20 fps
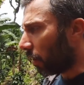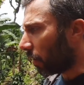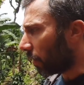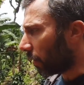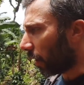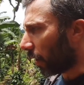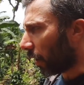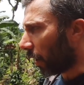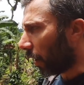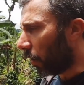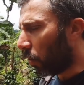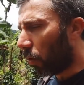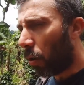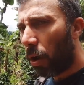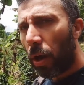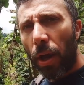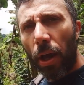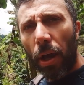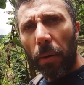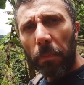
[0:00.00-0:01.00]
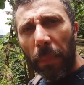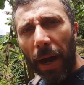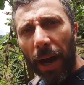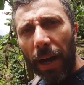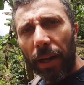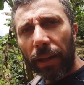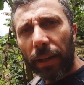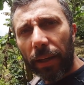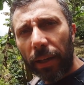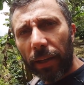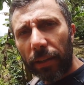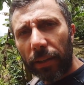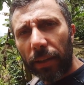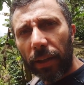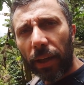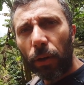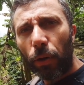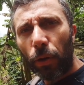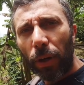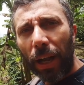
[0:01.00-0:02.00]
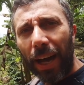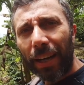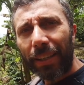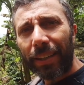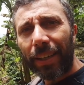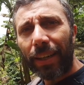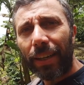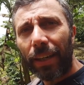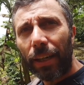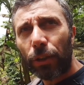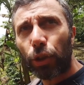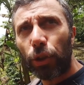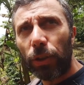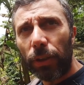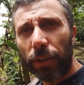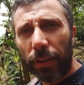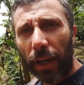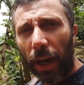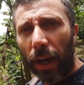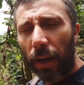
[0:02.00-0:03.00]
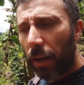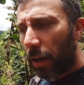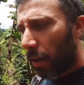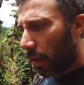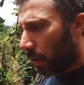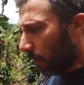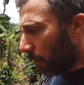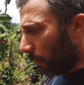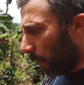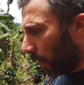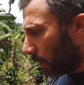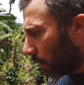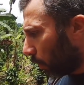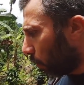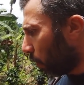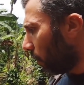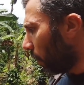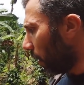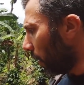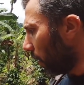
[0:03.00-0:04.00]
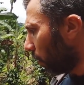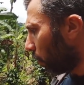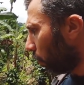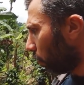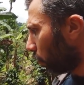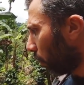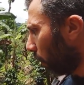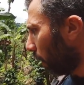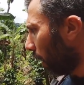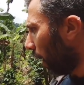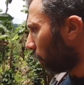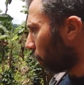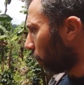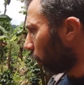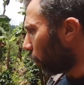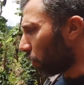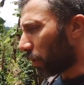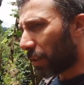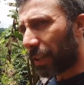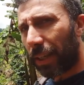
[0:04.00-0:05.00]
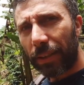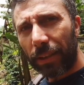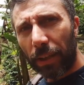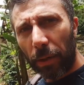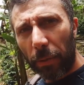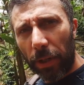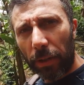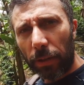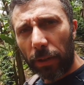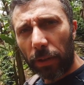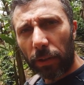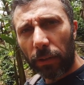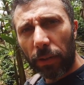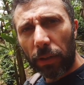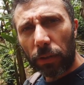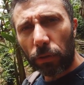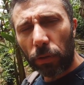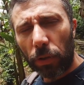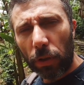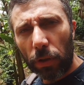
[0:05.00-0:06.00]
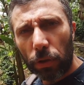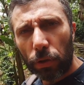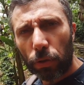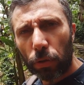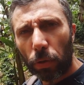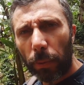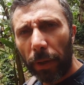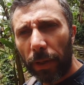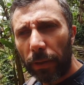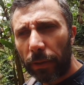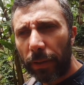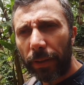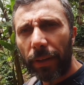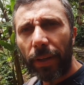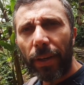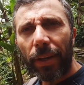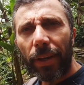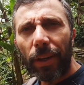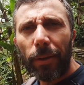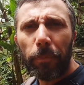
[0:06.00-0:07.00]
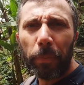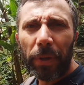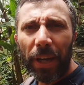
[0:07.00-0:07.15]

nel terreno, ma anche di regolarne l'acidità. Infatti qui viene controllato costantemente attraverso degli strumenti il